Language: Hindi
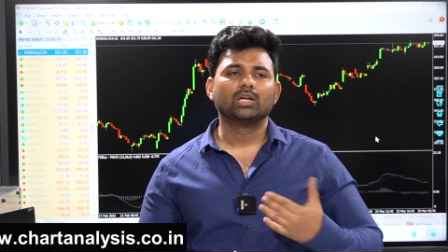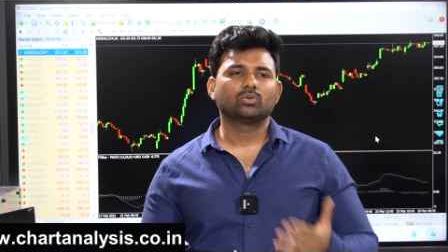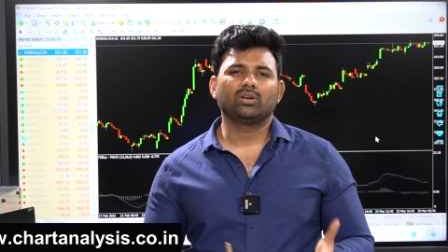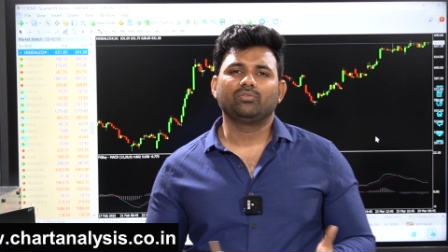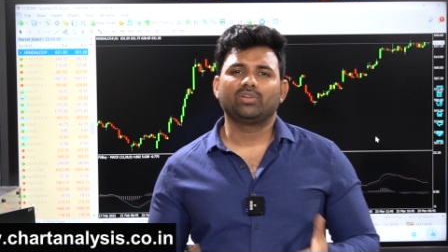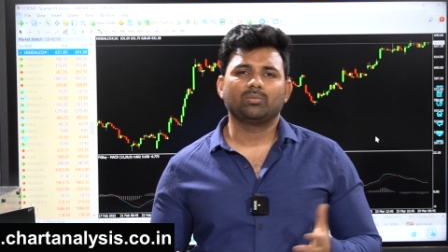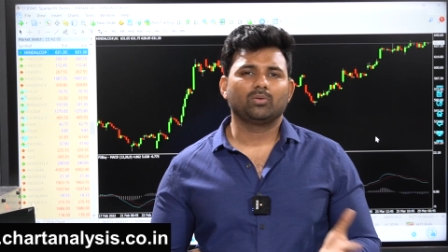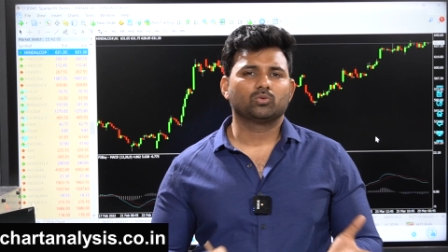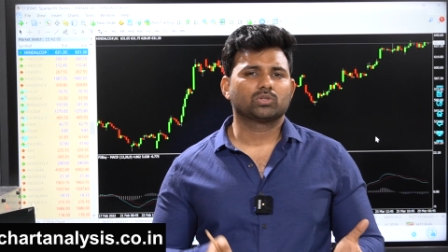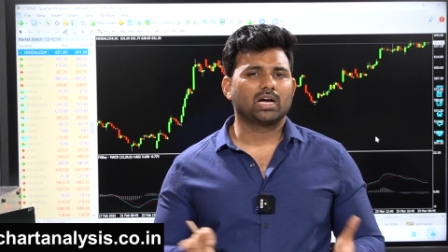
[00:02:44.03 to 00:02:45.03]
तो निफ्टी में
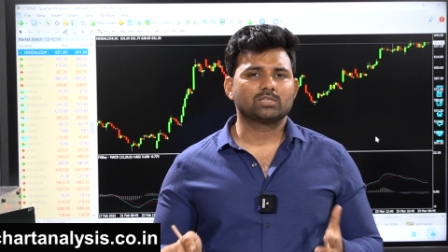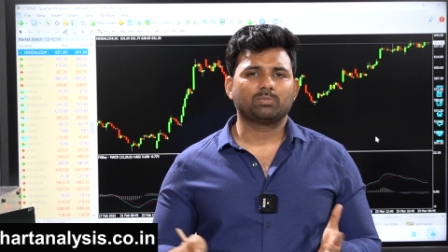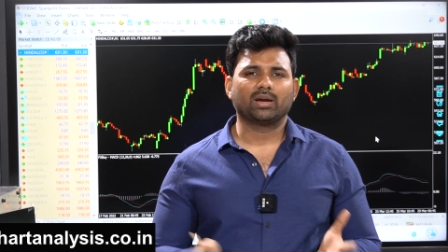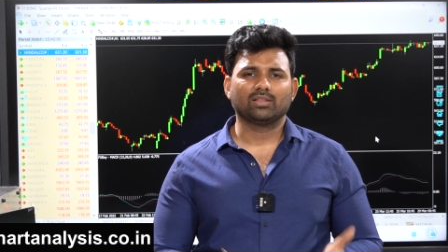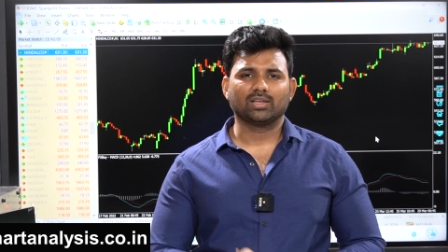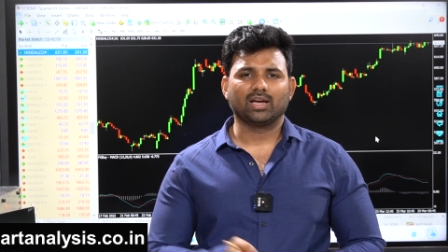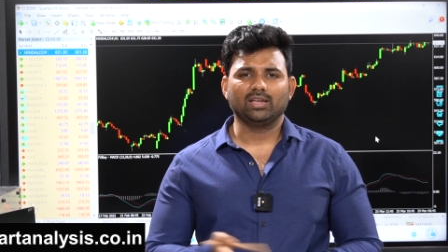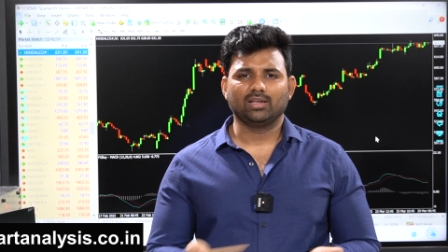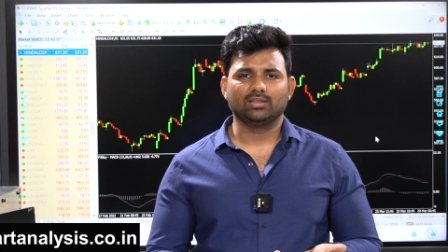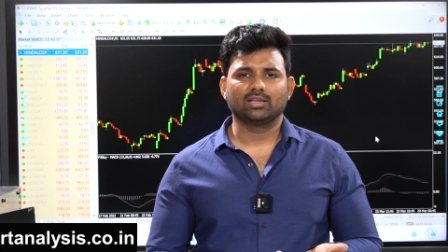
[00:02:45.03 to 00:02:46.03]
कुछ खास पैटर्न दिखाई
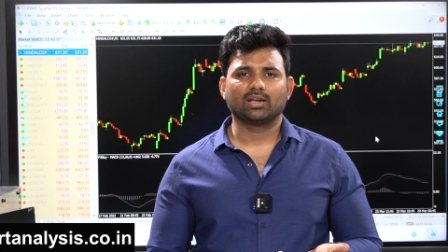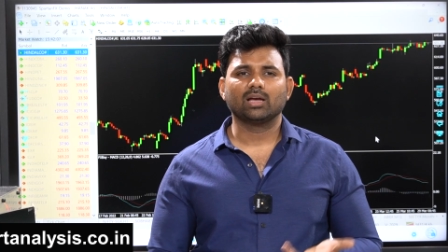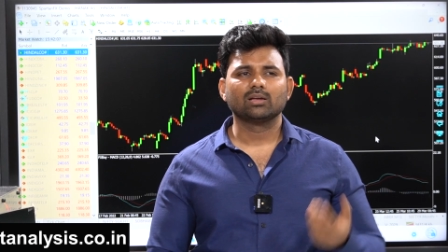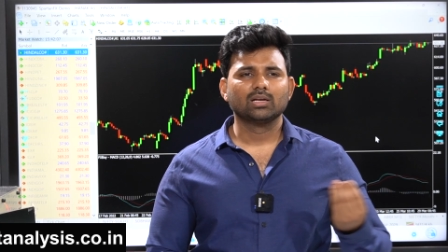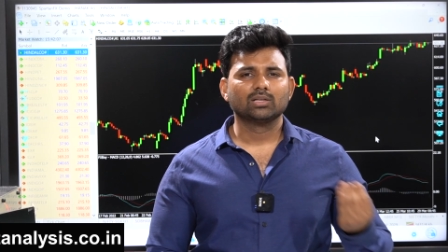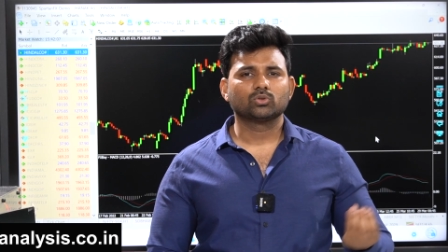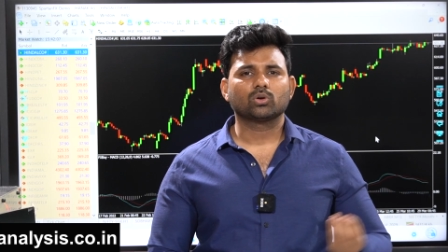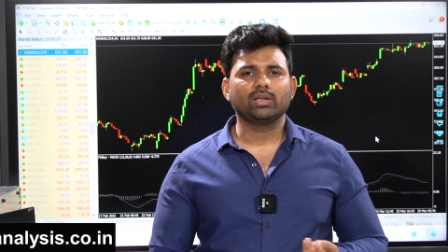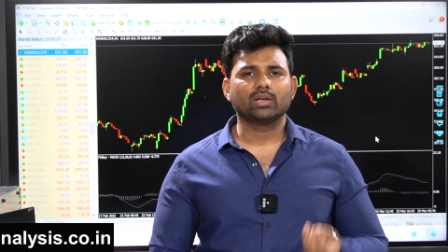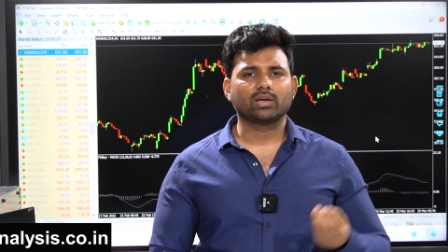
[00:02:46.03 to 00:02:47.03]
नहीं दे रहा है तो
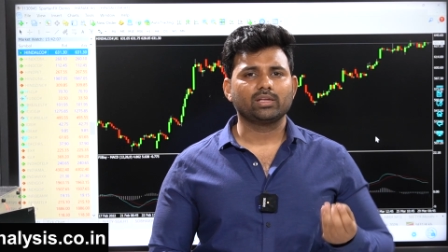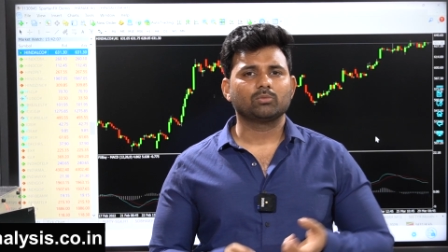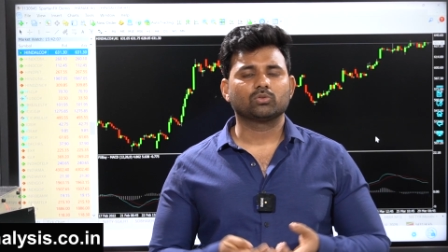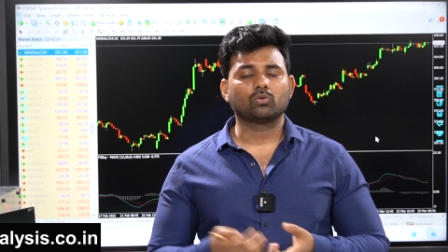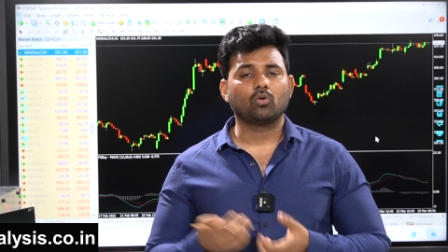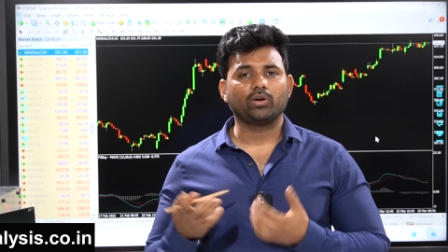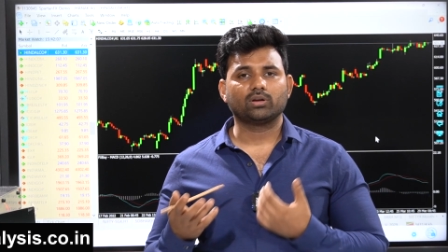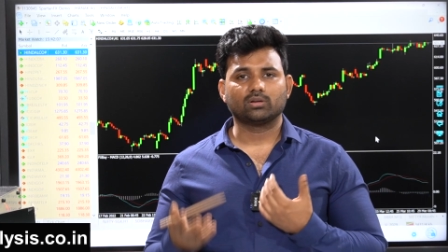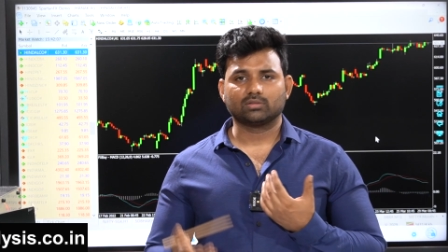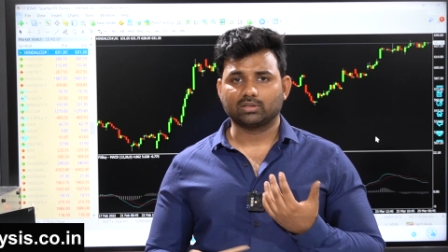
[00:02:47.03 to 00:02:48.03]
कहीं ना कहीं हम इसको अवॉइड
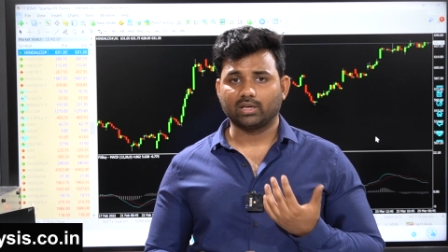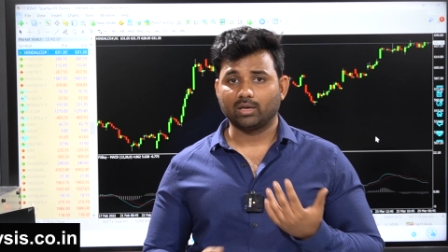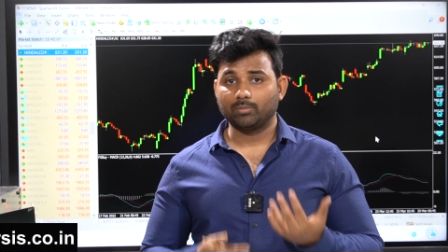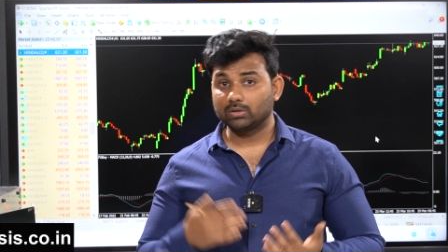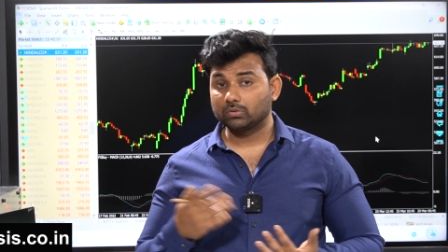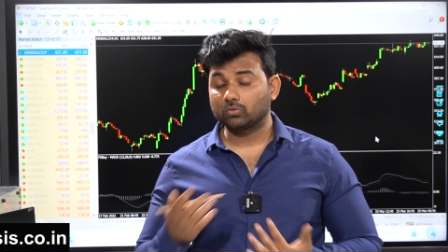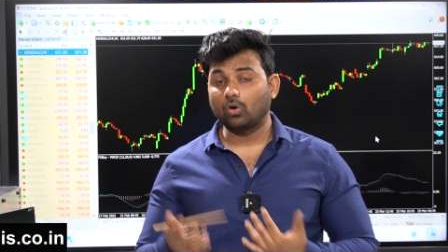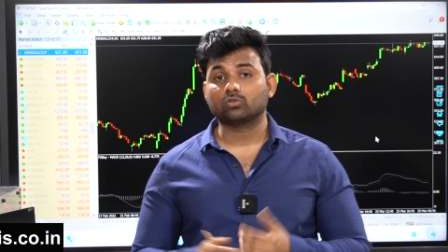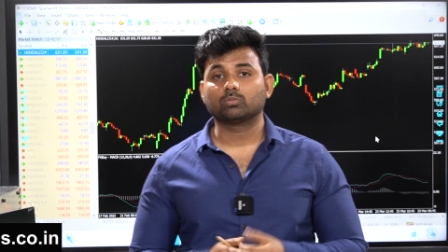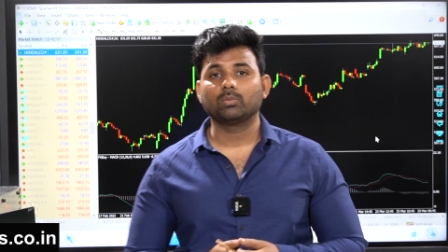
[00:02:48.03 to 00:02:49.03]
कर सकते हैं बट
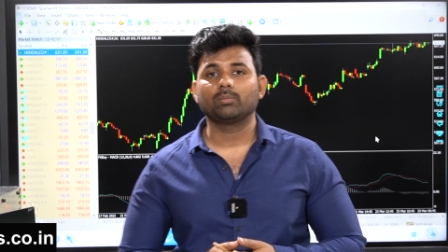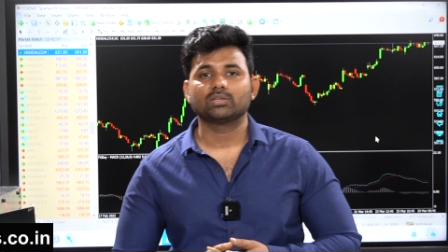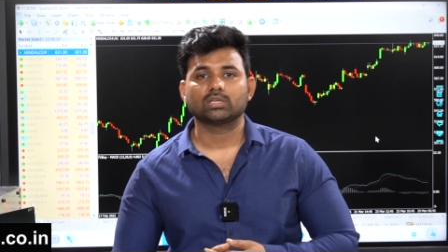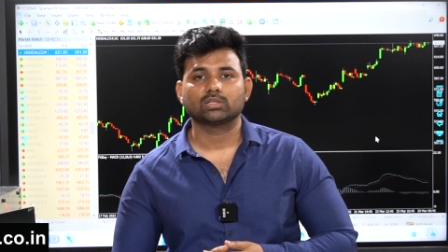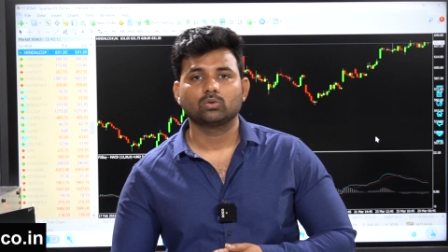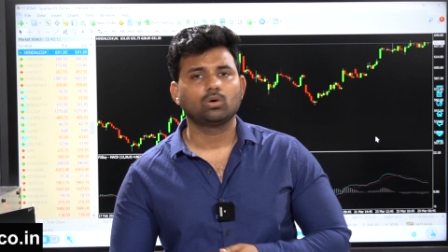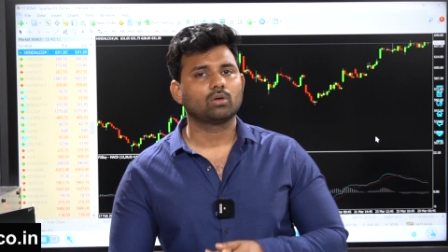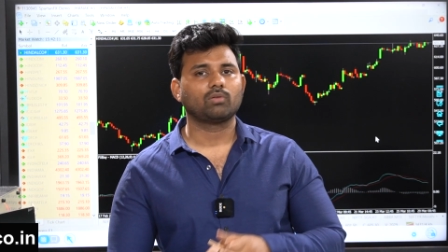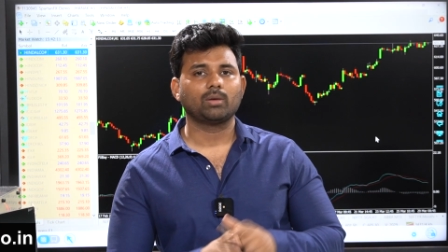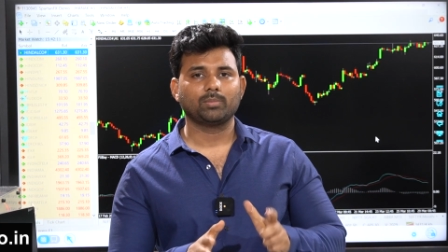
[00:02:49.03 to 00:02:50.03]
स्टॉक्स में मैं जाता हूँ और
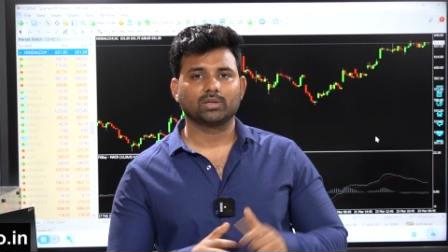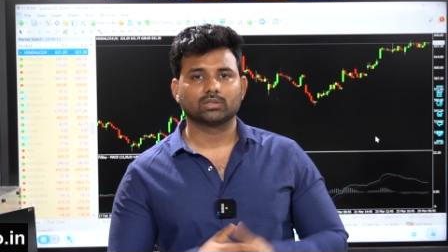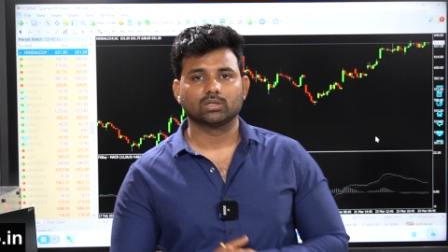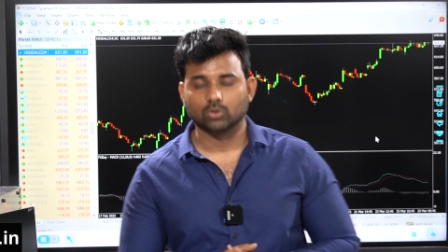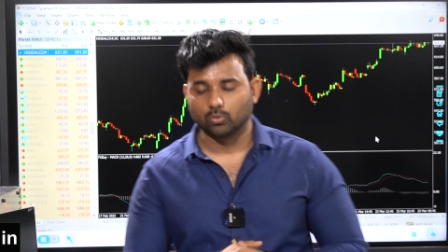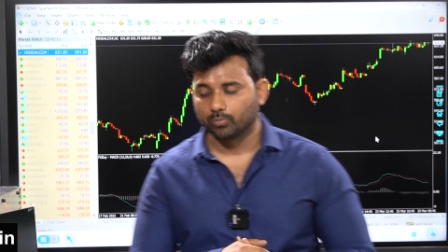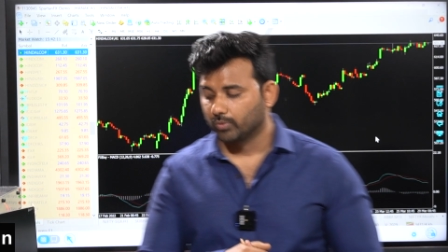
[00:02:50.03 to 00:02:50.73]
वहाँ पर बात करता हूँ